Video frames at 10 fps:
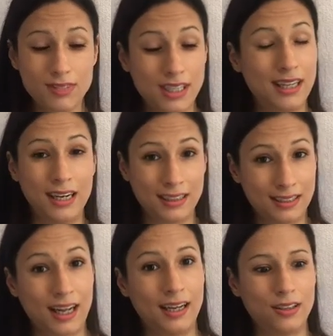ad
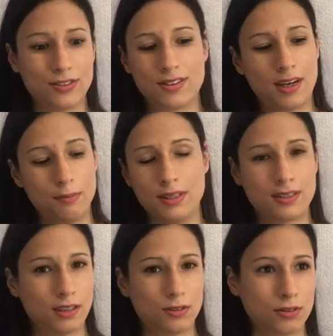allattare non sarebbe
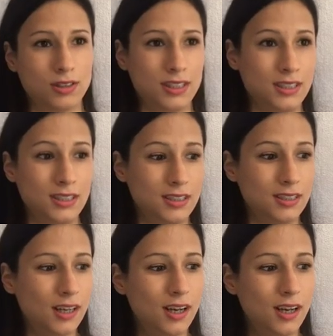stato così